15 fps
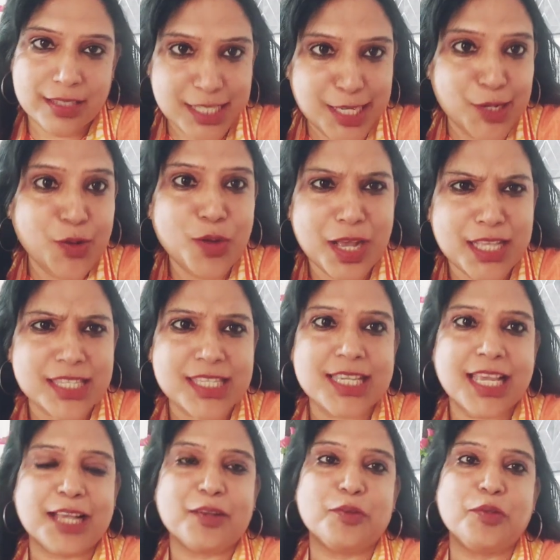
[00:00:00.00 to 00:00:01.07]
ছিল আছে
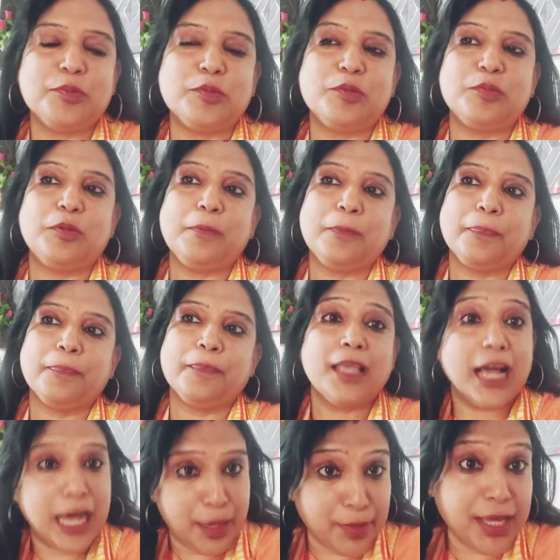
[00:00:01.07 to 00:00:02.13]
এখনও বলবো
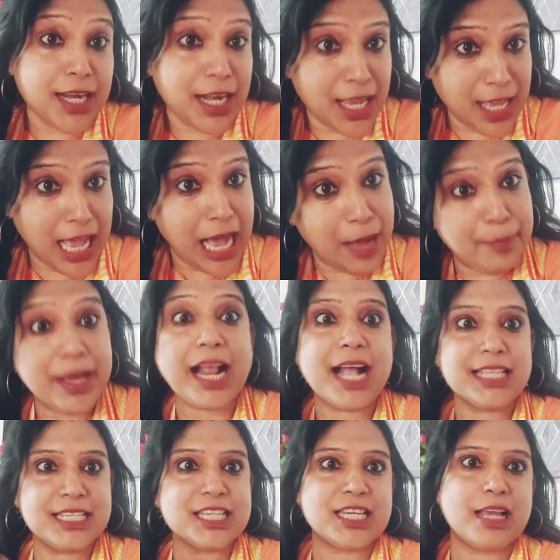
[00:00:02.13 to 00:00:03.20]
আমার আমার
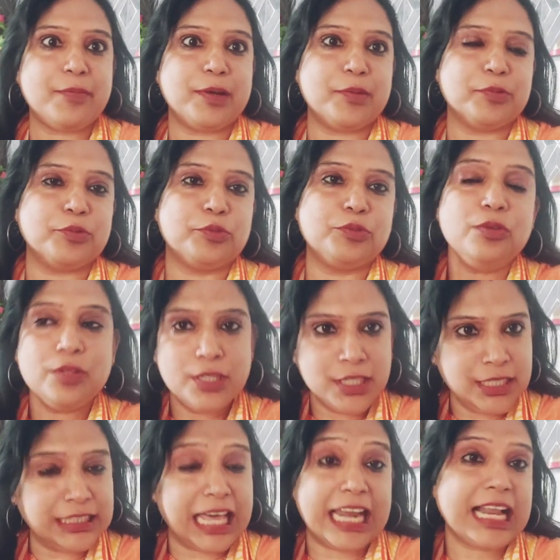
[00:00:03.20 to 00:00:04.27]
কাছে সে আমার বন্ধু
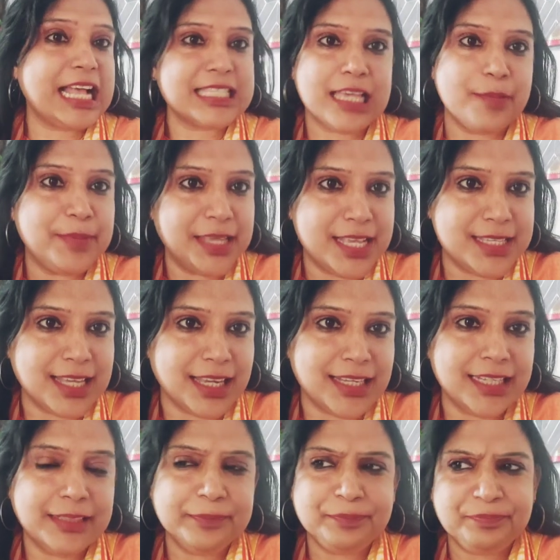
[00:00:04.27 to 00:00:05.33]
তার কাছে আমি কি জানি
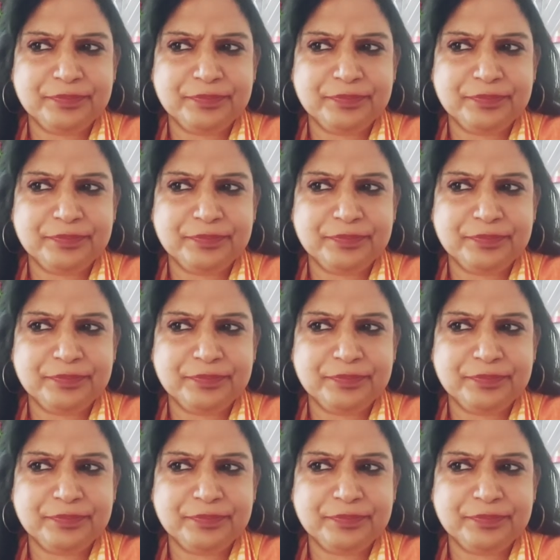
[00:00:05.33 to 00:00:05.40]
না